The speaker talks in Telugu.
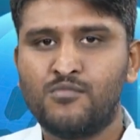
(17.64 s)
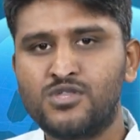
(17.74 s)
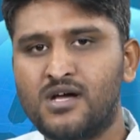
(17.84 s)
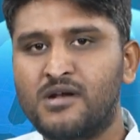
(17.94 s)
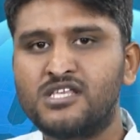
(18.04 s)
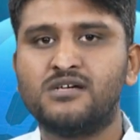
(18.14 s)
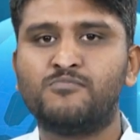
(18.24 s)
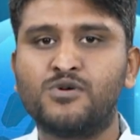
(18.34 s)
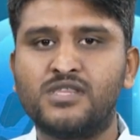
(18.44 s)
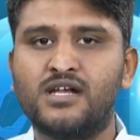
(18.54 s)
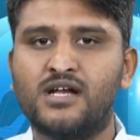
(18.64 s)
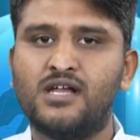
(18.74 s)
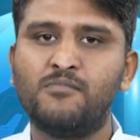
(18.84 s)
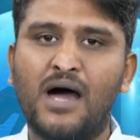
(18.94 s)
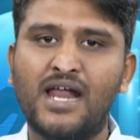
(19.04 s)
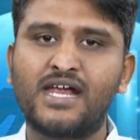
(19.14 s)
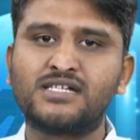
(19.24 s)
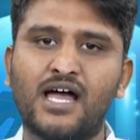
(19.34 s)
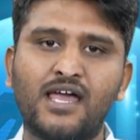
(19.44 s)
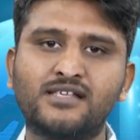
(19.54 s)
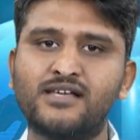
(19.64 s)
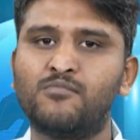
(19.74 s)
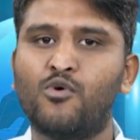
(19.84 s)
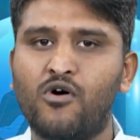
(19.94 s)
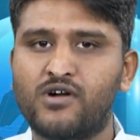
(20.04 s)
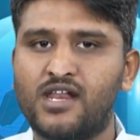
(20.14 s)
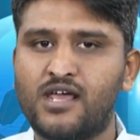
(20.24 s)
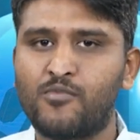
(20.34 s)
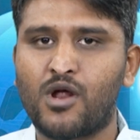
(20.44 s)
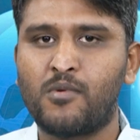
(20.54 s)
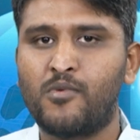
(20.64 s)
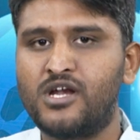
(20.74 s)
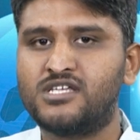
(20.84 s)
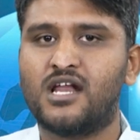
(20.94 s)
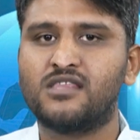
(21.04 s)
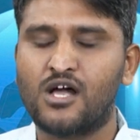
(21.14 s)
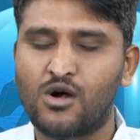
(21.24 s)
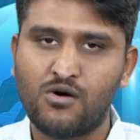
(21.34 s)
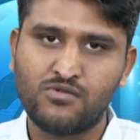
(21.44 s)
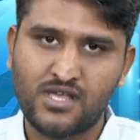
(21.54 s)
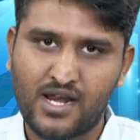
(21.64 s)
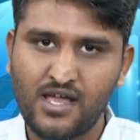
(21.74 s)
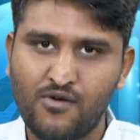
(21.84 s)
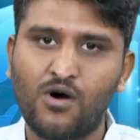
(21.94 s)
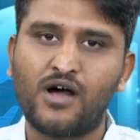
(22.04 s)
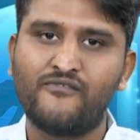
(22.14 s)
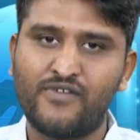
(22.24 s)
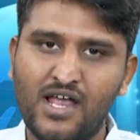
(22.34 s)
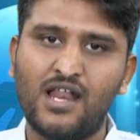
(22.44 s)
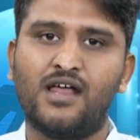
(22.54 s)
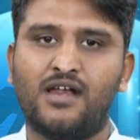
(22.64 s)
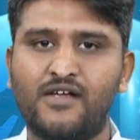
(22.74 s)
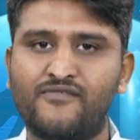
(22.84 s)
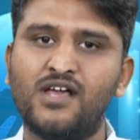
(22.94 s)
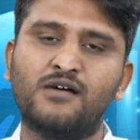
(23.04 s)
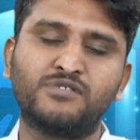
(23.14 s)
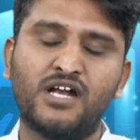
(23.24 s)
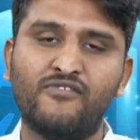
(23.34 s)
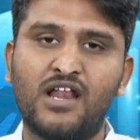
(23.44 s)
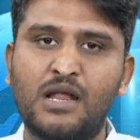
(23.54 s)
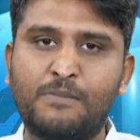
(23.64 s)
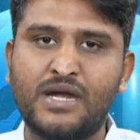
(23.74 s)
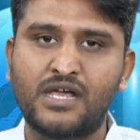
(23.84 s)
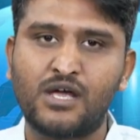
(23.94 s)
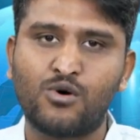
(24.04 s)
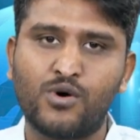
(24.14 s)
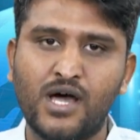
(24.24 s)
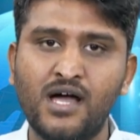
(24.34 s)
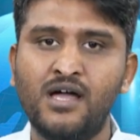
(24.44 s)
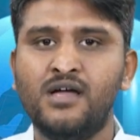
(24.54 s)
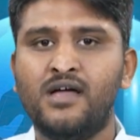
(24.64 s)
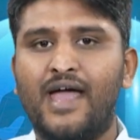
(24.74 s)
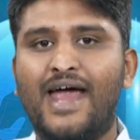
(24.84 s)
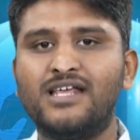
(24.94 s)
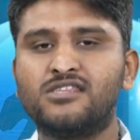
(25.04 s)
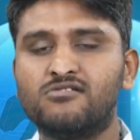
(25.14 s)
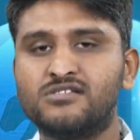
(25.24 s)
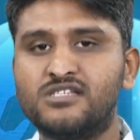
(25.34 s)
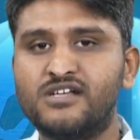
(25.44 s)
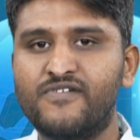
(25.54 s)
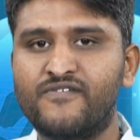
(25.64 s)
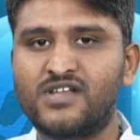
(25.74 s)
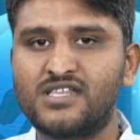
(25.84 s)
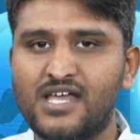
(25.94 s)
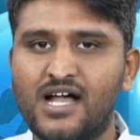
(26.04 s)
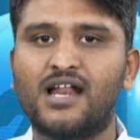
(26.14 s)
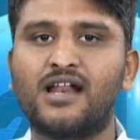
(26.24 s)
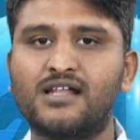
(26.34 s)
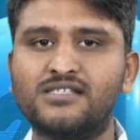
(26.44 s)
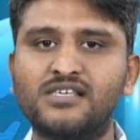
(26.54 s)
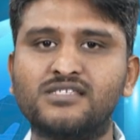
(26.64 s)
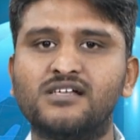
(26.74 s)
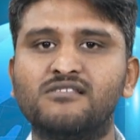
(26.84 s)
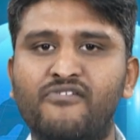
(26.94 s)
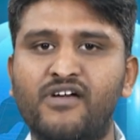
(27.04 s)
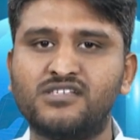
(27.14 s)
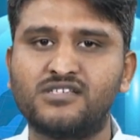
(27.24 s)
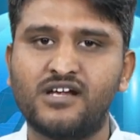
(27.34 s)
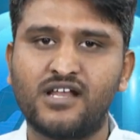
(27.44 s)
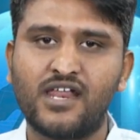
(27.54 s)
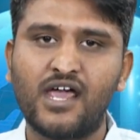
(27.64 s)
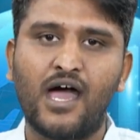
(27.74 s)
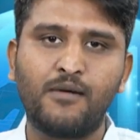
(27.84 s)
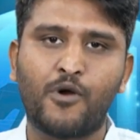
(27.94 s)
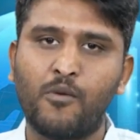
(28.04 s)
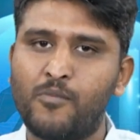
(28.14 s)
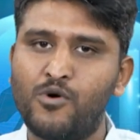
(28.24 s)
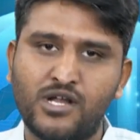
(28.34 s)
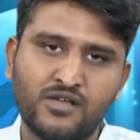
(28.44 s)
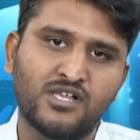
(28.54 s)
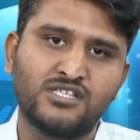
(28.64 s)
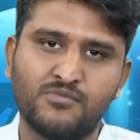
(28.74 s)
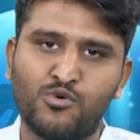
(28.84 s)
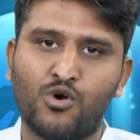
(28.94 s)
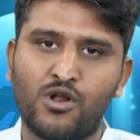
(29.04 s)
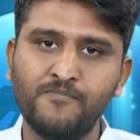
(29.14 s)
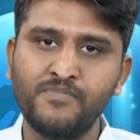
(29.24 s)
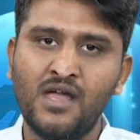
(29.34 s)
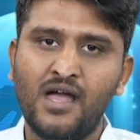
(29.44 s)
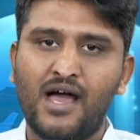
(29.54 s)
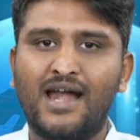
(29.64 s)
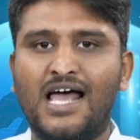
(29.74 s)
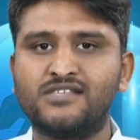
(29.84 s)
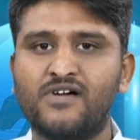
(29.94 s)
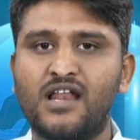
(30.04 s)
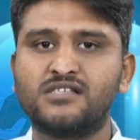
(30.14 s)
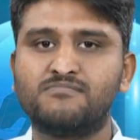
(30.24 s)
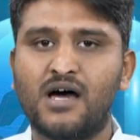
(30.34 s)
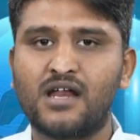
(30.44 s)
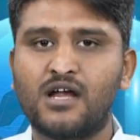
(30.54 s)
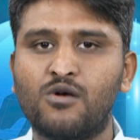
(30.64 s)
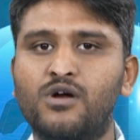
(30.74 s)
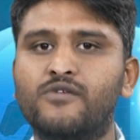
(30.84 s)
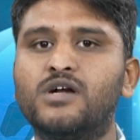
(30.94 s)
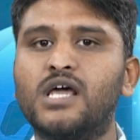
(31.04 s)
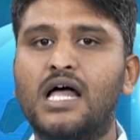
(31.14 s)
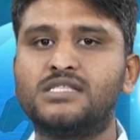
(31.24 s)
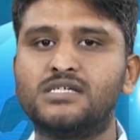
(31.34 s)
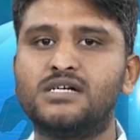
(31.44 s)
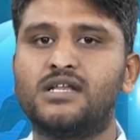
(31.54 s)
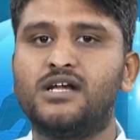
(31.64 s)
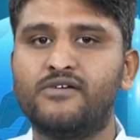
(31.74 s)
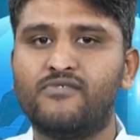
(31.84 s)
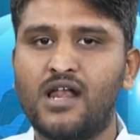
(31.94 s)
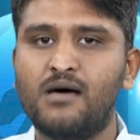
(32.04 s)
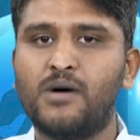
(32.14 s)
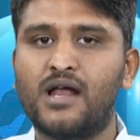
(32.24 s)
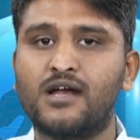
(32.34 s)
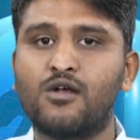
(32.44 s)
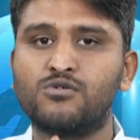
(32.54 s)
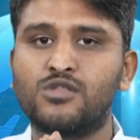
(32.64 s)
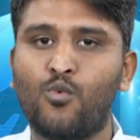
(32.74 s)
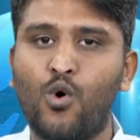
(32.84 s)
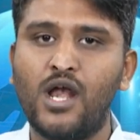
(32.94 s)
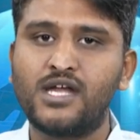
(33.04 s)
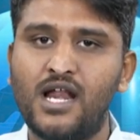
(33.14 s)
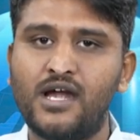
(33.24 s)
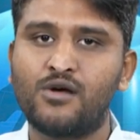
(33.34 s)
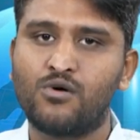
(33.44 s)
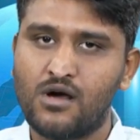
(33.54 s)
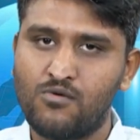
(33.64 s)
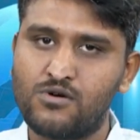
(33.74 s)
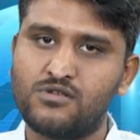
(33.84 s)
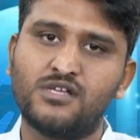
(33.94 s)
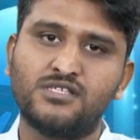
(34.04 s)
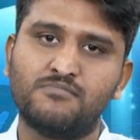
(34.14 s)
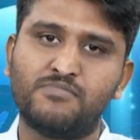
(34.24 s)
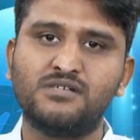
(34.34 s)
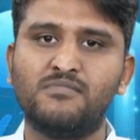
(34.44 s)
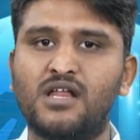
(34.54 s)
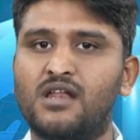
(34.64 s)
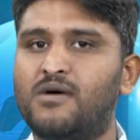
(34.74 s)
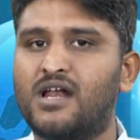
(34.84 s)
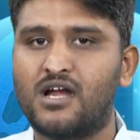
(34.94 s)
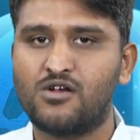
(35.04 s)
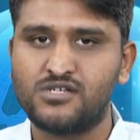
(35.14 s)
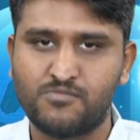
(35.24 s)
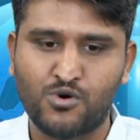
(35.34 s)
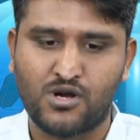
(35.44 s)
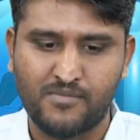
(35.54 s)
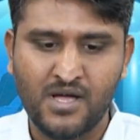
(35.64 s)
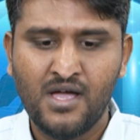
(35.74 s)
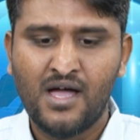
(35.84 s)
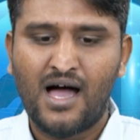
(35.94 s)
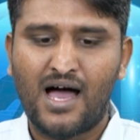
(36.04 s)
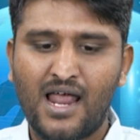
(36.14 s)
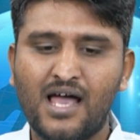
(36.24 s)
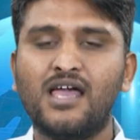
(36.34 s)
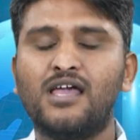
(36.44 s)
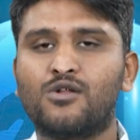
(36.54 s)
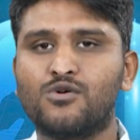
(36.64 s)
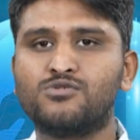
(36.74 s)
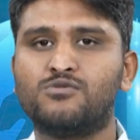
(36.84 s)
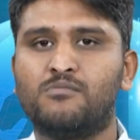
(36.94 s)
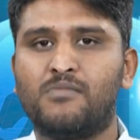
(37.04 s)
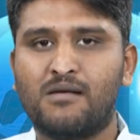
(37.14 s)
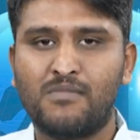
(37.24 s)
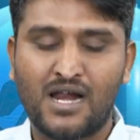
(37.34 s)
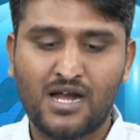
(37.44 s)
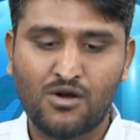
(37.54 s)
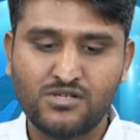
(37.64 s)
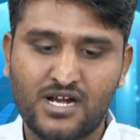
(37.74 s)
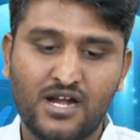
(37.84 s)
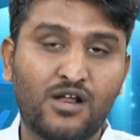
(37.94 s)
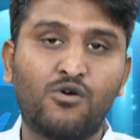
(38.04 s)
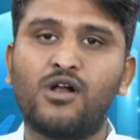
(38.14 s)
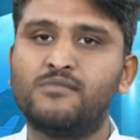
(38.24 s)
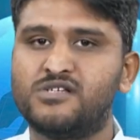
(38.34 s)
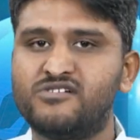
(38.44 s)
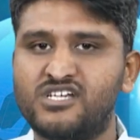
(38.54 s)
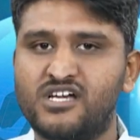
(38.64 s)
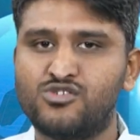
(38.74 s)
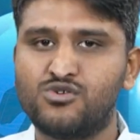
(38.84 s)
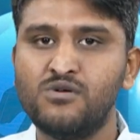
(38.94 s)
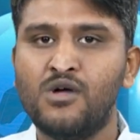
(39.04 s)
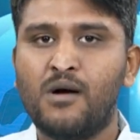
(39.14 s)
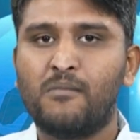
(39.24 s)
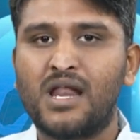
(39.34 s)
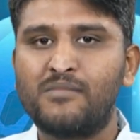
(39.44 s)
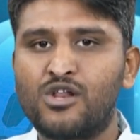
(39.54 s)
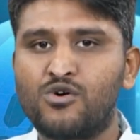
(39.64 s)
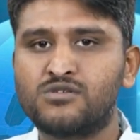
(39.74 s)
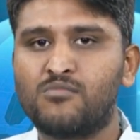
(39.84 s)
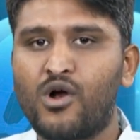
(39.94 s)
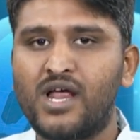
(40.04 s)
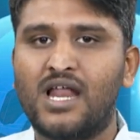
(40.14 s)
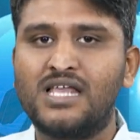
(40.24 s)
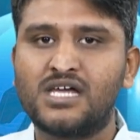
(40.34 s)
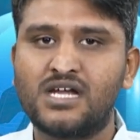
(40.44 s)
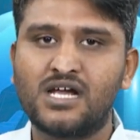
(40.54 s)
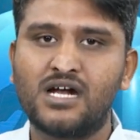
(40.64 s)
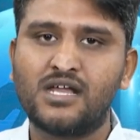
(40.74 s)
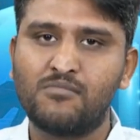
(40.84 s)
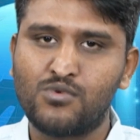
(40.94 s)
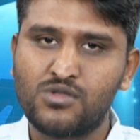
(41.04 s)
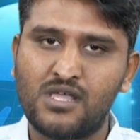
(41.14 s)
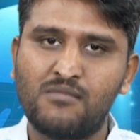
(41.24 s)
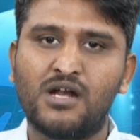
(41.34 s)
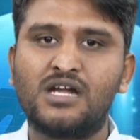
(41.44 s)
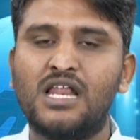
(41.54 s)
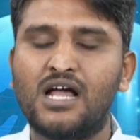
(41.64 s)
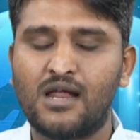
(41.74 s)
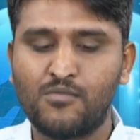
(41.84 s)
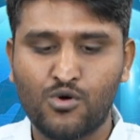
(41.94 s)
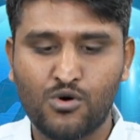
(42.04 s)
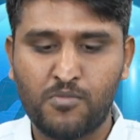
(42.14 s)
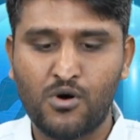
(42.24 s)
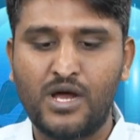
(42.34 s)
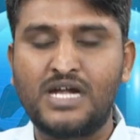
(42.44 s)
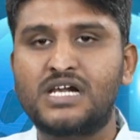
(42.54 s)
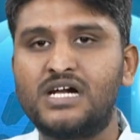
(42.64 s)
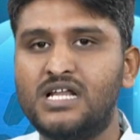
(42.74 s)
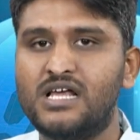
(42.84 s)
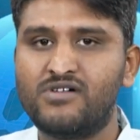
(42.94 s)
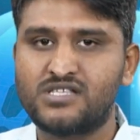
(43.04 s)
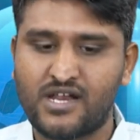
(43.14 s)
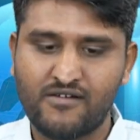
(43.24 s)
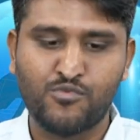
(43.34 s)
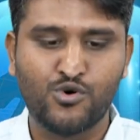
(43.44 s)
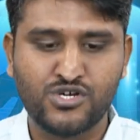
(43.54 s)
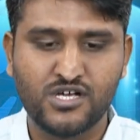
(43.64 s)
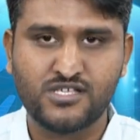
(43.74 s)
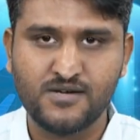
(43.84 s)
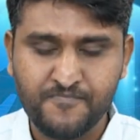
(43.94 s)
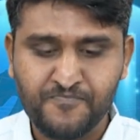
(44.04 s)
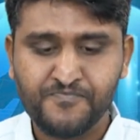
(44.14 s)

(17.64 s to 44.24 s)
ముందుగా మనం చెప్పుకుంది ఏంటంటే మార్కెట్స్ హయ్యర్ సైడ్ మూవ్ అవడానికి ప్రాబబిలిటీ చాలా తక్కువ ఉంది అని ఒకవేళ నిఫ్టీ అప్ సైడ్ వెళ్ళినప్పటికీ కూడా ఎయిటీన్ థౌసండ్ త్రీ ఫిఫ్టీ దగ్గర రెసిస్టెన్స్ ఫేస్ చేయడానికి హై ప్రాబబిలిటీ ఉందని చెప్పుకున్నాం అండ్ యాజ్ వెల్ యాజ్ మార్కెట్లో ఉన్నటువంటి అన్సర్టనిటీ వల్ల మార్కెట్లో కొంత వాలటాలిటీ కూడా ఉంటుందని చెప్పేసి మనం నిన్న మార్కెట్లో చెప్పుకున్నాం అలాగే ఈరోజు మన మార్కెట్లో జరిగినట్టు కూడా అబ్జర్వ్ చేయొచ్చు మనం ఈరోజు మార్నింగ్ నైన్ థర్టీ కంటే ముందే మన టెలిగ్రామ్ గ్రూప్లో ఇంట్రాడే లెవెల్స్ అనేవి పోస్ట్ చేసాం